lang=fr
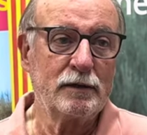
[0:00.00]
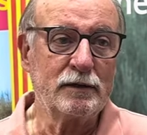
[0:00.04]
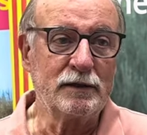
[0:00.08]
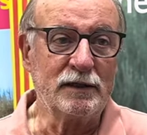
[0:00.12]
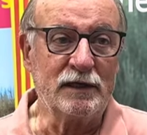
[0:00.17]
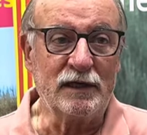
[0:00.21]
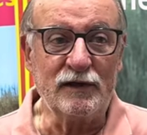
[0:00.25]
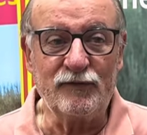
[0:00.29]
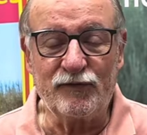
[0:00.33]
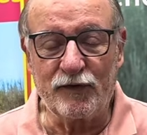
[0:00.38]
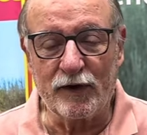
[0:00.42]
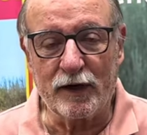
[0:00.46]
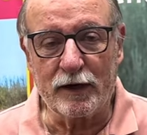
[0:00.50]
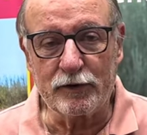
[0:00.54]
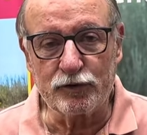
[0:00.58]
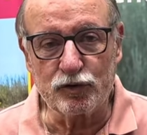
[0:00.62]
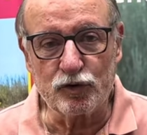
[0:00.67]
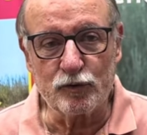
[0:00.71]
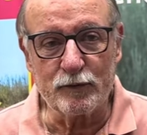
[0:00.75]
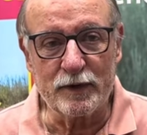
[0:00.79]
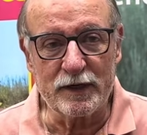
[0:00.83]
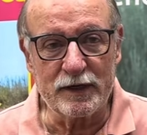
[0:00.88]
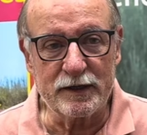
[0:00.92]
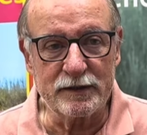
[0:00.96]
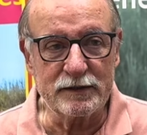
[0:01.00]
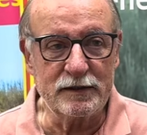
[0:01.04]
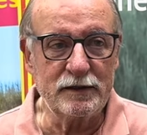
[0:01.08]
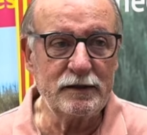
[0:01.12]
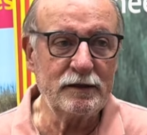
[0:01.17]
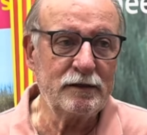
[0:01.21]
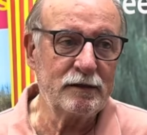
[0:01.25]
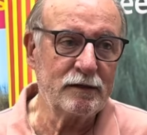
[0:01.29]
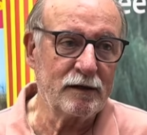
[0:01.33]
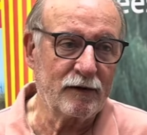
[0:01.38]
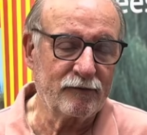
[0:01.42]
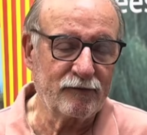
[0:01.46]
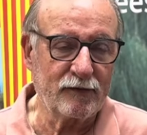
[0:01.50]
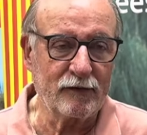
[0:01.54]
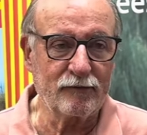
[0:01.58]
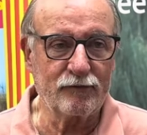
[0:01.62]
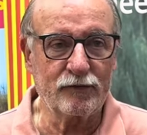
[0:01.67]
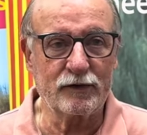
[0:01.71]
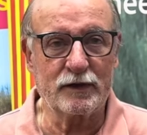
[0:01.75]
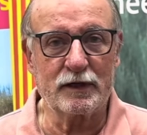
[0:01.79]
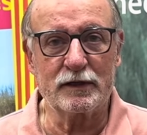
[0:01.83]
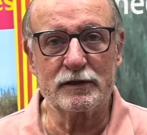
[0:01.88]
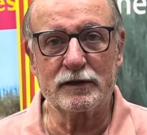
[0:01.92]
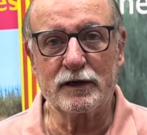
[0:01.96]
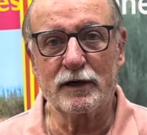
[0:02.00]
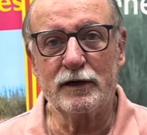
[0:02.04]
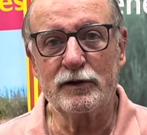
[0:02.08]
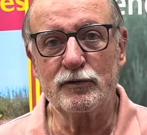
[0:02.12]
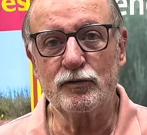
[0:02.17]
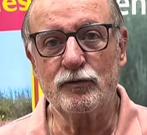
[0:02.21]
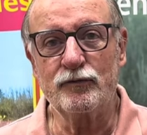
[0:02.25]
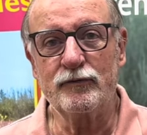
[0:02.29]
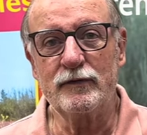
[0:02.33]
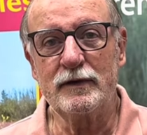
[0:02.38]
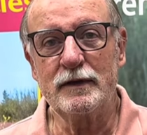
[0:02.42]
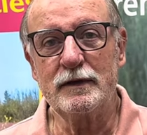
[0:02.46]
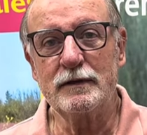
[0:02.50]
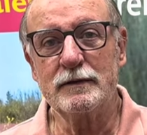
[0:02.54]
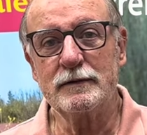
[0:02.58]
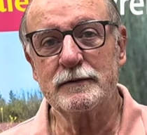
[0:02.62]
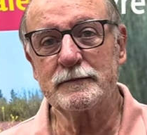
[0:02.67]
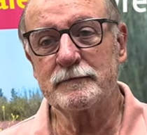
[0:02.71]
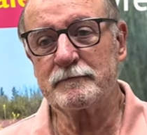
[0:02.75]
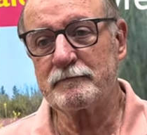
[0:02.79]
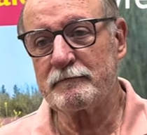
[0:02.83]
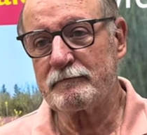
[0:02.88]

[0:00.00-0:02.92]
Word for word: différentes maladies, la fièvre cataralovine, hein,